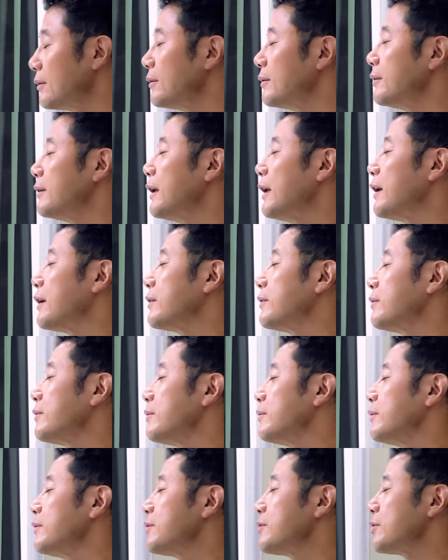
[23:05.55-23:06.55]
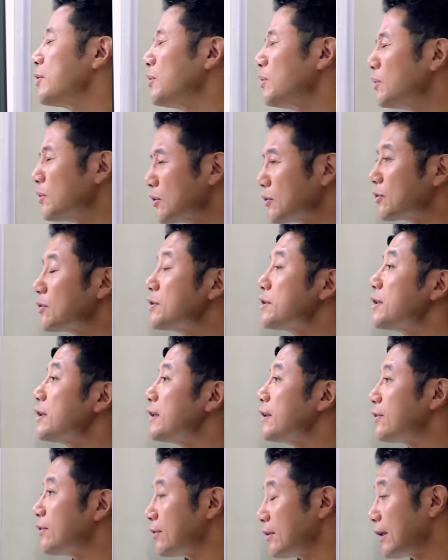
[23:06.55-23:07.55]
なるちょうどそういう時期
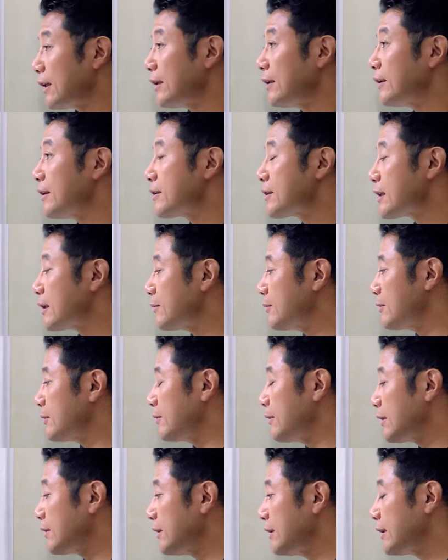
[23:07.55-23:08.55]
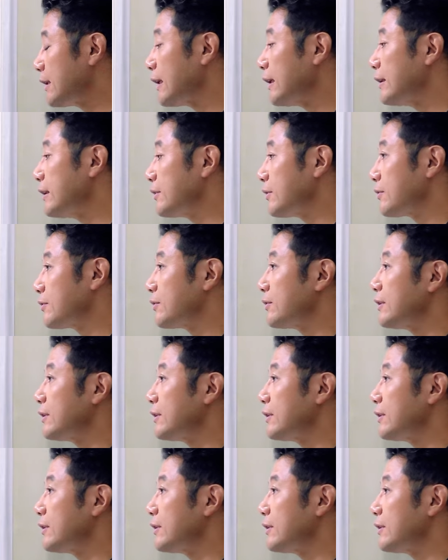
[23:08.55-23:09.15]
ですよね、はい、でしかもいわゆるインターネット通